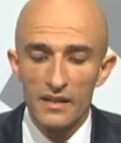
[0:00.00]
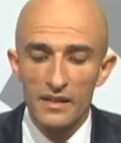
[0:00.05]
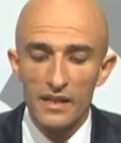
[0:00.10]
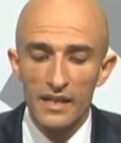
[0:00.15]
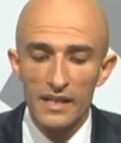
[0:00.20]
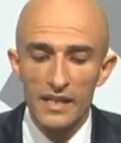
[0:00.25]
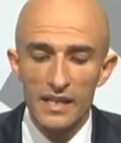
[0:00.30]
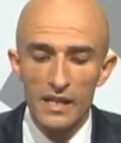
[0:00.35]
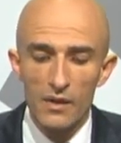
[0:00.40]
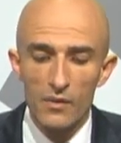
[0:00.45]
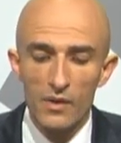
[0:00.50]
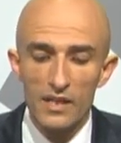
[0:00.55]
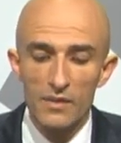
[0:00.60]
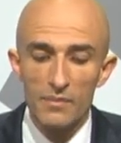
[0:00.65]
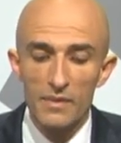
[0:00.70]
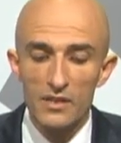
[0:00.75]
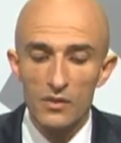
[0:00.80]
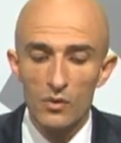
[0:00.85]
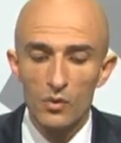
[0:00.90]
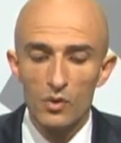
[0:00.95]
تليلية
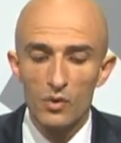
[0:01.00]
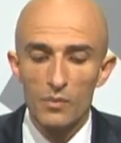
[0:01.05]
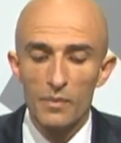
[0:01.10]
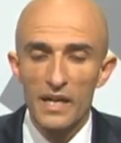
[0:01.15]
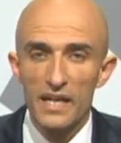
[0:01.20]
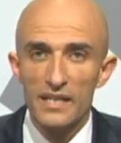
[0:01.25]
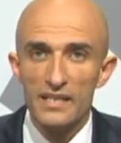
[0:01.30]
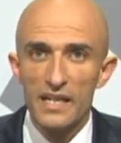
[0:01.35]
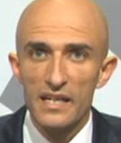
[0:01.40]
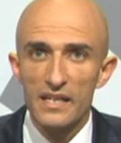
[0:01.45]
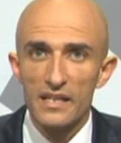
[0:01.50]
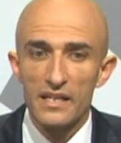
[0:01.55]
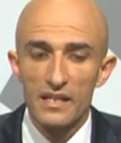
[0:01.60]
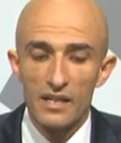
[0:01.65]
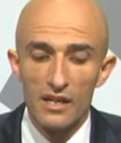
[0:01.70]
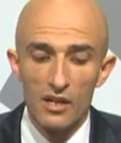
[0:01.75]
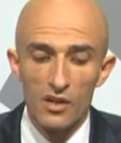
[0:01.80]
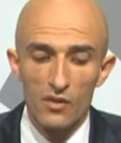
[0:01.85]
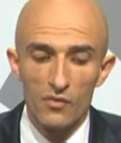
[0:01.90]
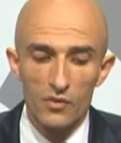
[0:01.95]
ولاد مسعود بالحسن
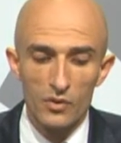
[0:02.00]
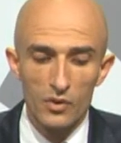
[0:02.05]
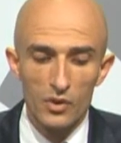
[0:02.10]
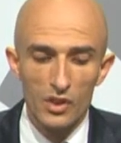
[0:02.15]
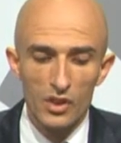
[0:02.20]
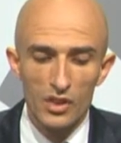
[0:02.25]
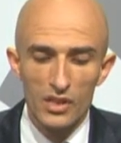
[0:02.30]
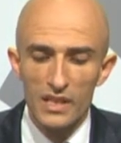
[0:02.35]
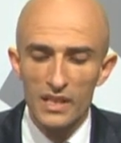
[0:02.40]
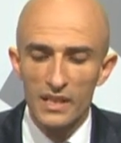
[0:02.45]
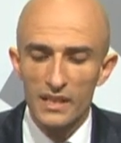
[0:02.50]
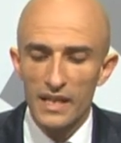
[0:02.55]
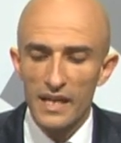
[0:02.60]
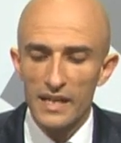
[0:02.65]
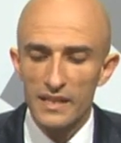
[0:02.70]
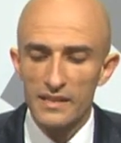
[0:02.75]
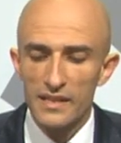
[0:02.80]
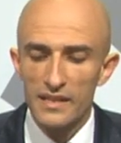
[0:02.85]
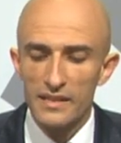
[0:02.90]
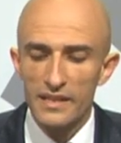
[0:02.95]
فندق جديد
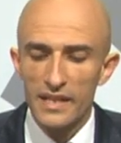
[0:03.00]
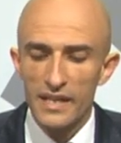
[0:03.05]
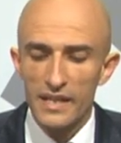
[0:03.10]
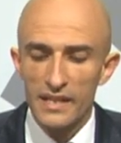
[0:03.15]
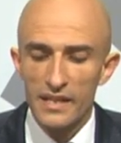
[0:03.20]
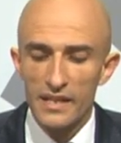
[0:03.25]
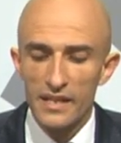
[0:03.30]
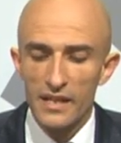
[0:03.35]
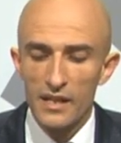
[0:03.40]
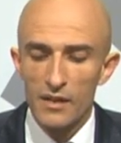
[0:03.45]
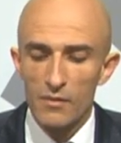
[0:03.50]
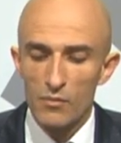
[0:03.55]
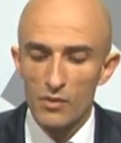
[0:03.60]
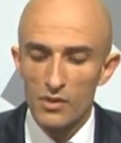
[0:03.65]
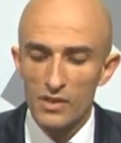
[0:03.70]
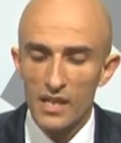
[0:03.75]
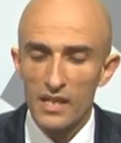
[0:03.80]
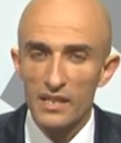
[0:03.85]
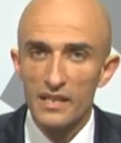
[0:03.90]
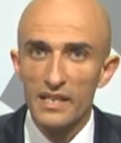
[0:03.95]
حي سلتان
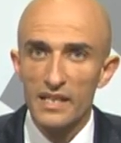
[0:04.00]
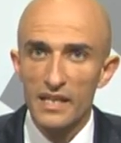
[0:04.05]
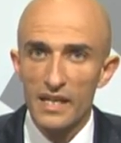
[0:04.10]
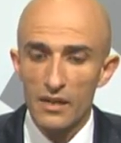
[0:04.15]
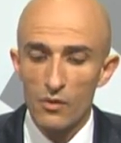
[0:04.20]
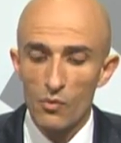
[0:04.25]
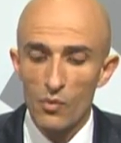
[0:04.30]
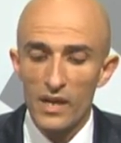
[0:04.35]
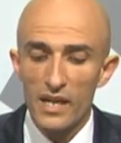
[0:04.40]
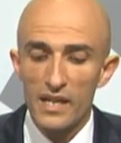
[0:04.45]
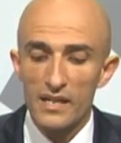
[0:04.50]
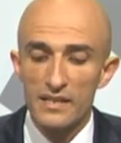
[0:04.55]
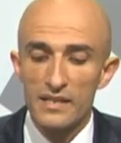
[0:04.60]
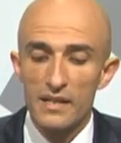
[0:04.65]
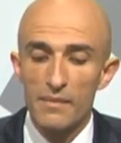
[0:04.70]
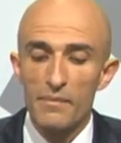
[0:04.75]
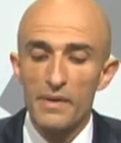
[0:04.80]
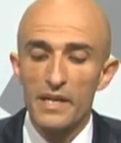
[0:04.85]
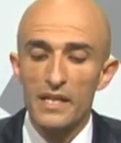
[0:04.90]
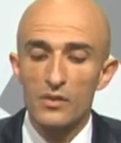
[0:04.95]
مصراتية نويل
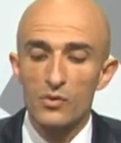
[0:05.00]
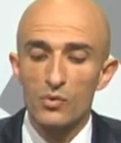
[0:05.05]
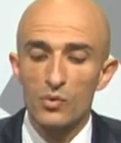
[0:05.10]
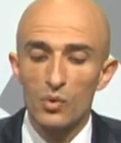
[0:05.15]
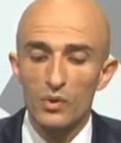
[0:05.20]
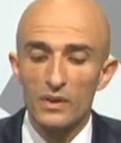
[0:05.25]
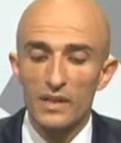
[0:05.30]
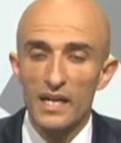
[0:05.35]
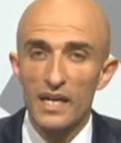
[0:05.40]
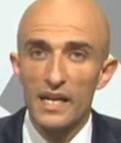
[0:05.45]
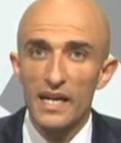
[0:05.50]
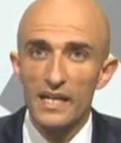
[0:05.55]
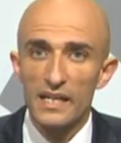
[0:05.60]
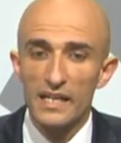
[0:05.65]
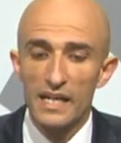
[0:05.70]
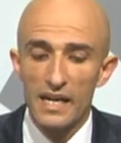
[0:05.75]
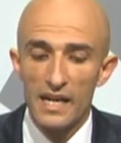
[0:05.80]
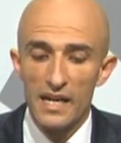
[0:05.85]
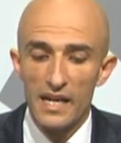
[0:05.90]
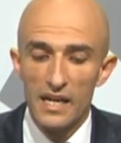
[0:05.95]
سماش توتا
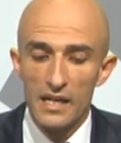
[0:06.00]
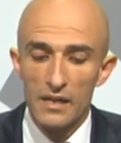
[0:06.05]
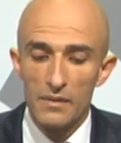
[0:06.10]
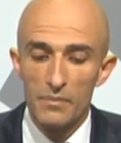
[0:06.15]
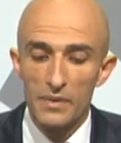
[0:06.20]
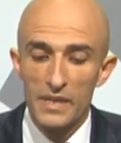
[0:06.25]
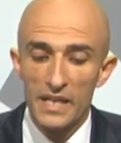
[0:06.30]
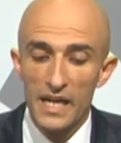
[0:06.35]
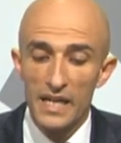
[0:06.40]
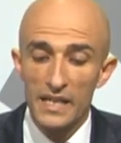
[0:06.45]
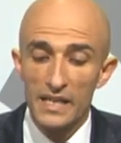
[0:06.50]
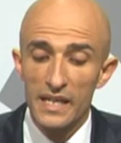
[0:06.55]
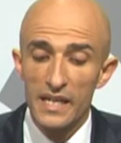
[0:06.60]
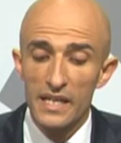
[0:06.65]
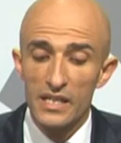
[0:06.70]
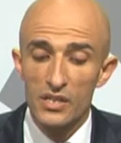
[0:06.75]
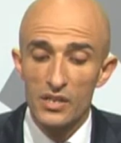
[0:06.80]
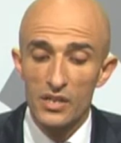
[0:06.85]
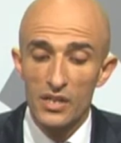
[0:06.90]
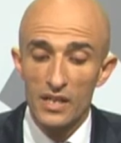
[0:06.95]
الخنقة بني
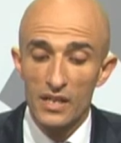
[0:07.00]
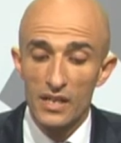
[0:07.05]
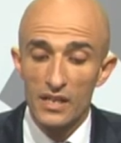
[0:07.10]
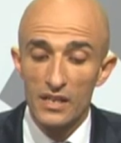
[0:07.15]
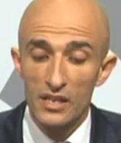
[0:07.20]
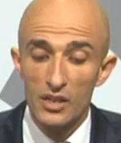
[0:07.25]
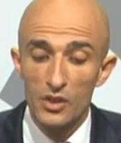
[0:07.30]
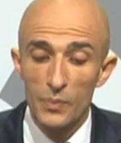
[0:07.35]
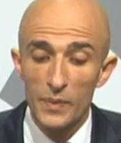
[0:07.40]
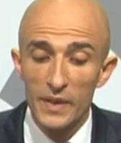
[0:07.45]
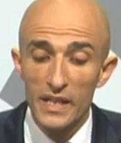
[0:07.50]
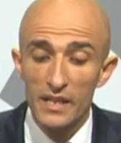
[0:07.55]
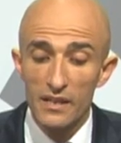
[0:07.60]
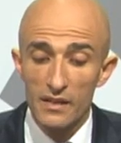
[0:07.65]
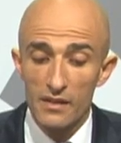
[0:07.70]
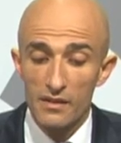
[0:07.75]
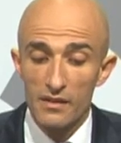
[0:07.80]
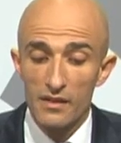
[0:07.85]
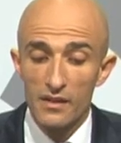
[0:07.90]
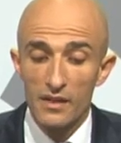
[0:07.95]
عياش
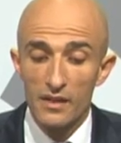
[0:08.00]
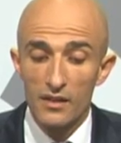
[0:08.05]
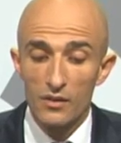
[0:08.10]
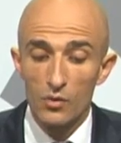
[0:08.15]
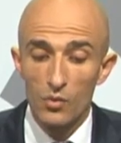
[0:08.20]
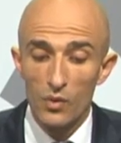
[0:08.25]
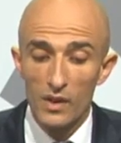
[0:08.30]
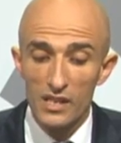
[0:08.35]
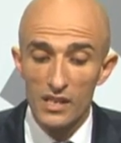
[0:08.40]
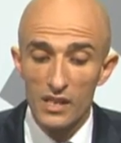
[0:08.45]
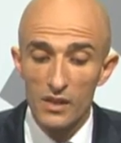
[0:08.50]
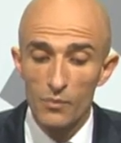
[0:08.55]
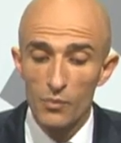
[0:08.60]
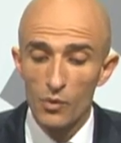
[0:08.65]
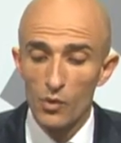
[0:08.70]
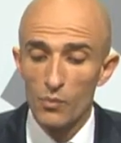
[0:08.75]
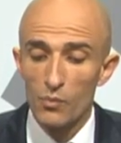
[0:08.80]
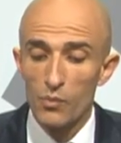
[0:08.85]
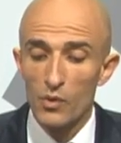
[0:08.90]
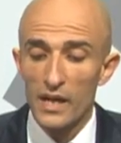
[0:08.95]
جبير دوار
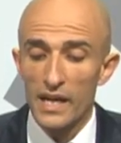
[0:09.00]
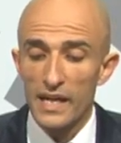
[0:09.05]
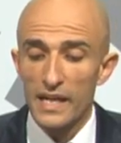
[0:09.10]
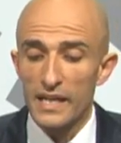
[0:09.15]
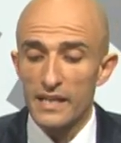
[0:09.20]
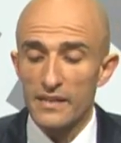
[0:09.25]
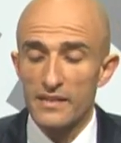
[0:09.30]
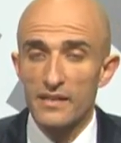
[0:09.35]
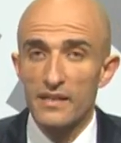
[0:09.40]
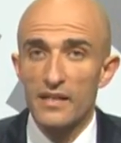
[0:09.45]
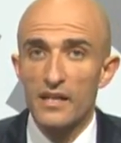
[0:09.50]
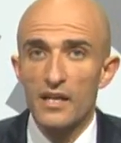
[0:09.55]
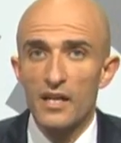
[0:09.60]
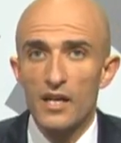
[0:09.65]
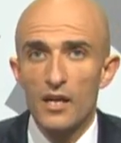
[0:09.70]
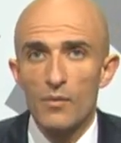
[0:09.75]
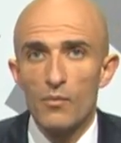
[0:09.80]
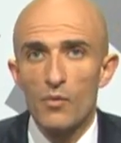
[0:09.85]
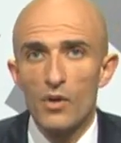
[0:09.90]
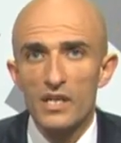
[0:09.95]
شيبوب والعريس
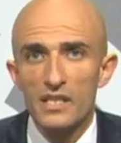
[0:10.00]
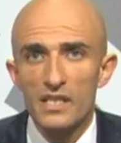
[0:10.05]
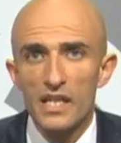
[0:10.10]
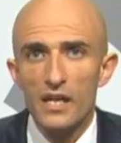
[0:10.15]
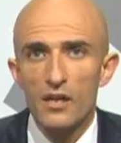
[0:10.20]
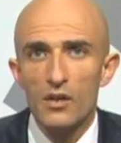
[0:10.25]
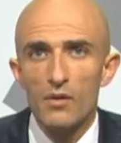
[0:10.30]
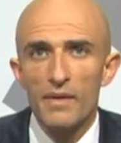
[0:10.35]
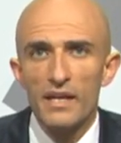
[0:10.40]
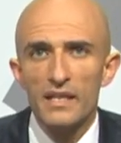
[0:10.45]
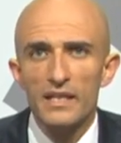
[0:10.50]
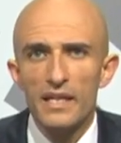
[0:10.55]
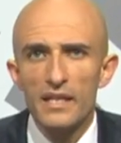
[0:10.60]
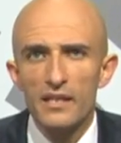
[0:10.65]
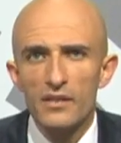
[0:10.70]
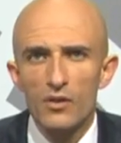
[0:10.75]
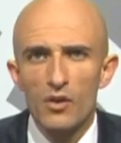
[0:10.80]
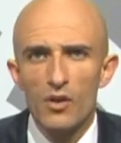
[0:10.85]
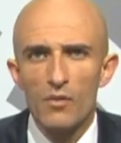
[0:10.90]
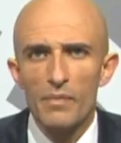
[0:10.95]
مرشحكم عند
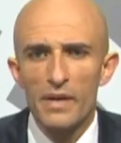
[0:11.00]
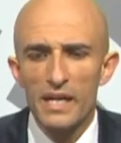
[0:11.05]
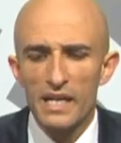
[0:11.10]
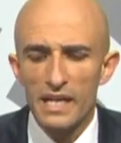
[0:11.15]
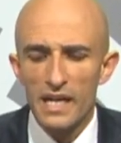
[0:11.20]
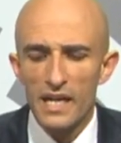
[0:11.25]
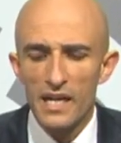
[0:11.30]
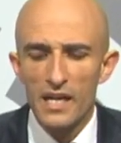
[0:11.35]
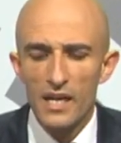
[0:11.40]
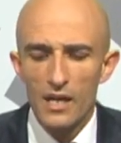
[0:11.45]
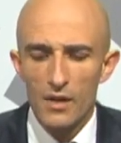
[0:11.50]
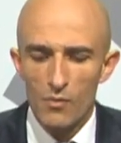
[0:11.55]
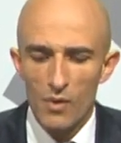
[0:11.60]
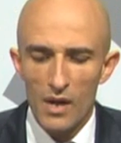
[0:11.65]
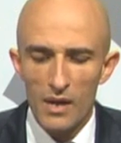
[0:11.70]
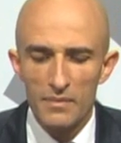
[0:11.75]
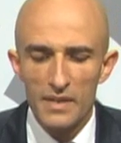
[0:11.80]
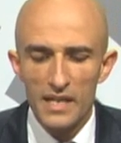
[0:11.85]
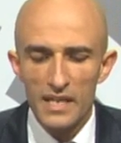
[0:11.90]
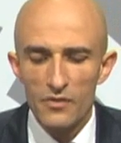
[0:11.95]
دايرة جرومبيليا
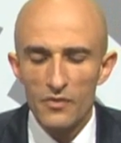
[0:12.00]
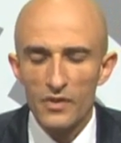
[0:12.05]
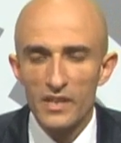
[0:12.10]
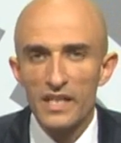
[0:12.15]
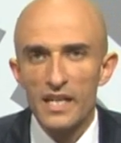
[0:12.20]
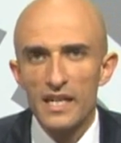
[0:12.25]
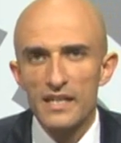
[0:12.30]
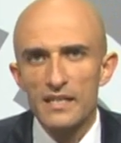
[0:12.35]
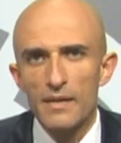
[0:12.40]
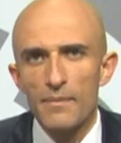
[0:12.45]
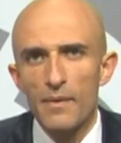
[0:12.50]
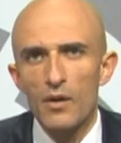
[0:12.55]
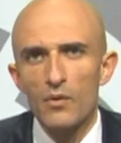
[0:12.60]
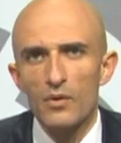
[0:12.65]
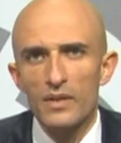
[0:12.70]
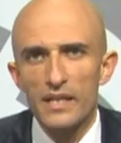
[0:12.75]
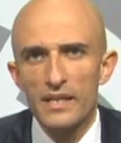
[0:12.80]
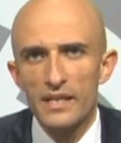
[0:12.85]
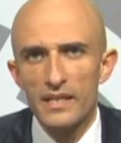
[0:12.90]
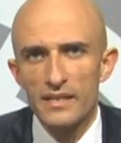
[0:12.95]
محمد علي فنيرة
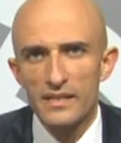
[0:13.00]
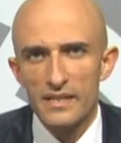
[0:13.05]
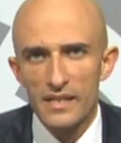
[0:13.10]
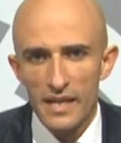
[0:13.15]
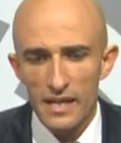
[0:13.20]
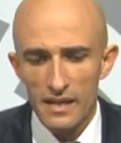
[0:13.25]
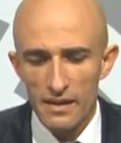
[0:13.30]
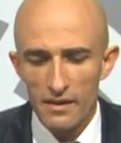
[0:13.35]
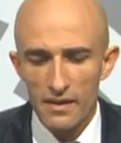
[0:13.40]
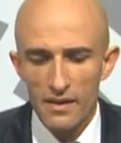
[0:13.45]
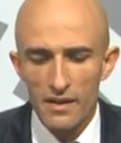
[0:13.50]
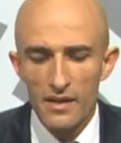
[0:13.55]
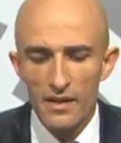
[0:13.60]
37 سنة